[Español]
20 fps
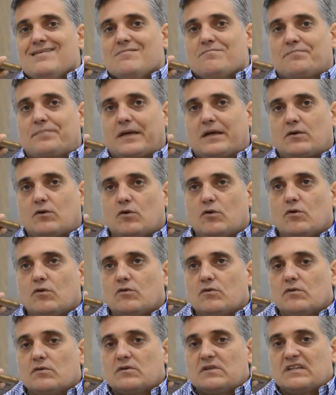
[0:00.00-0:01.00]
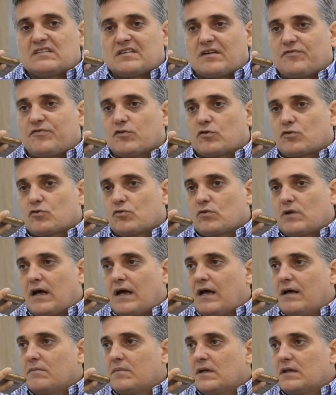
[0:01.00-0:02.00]
Pero
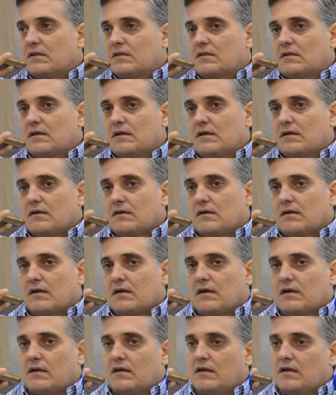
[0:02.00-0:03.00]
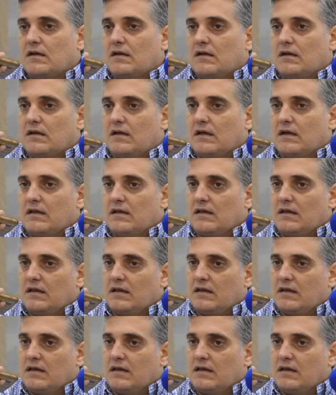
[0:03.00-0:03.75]
desafortunadamente eh,